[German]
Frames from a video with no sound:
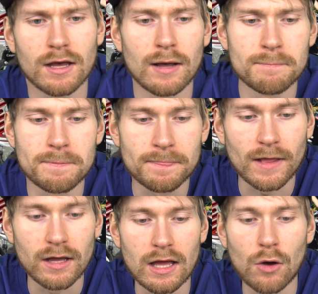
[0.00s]
Ähm,
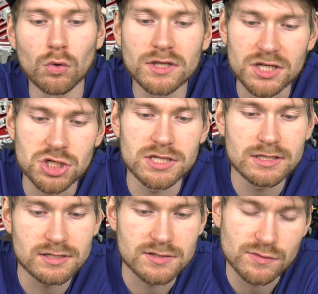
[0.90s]

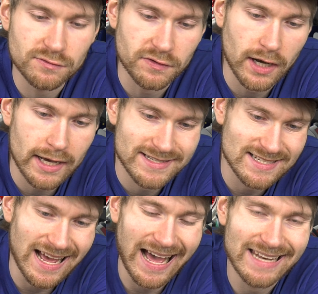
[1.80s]
Unterschied zu
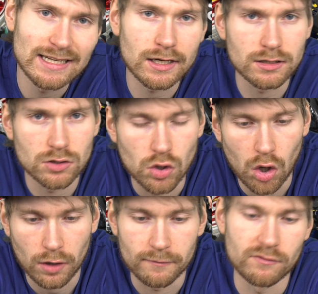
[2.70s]
vielleicht anderen
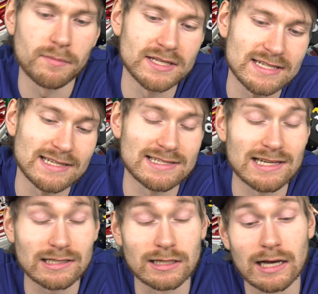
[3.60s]
Glocken, wenn man sich jetzt
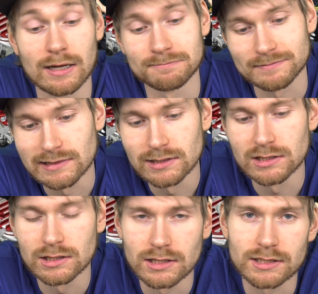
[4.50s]
sagt, ja,
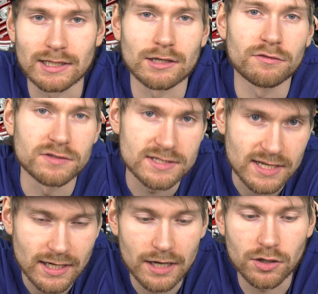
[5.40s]
ich kriege auch für einen
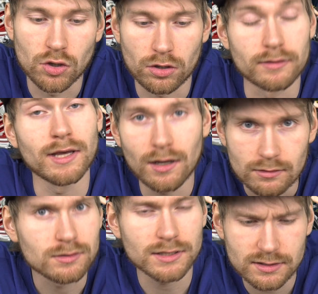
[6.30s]
Zehner eine Glocke. Ja,
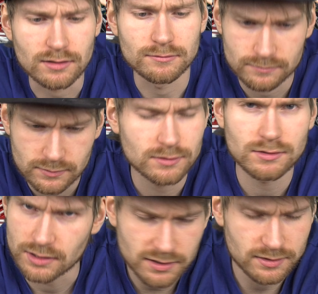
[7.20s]
kriegt,
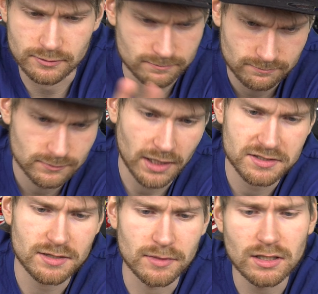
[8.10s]
kriegt ihr. Kein
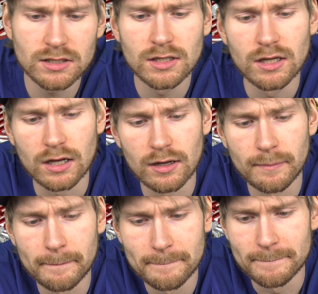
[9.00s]
Thema.
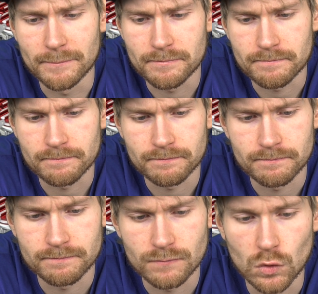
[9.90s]
Ähm,
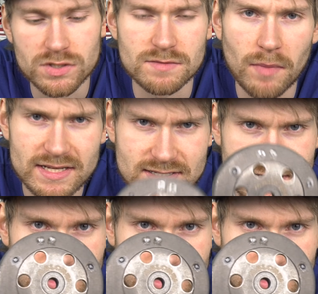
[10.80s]
nur die sind meistens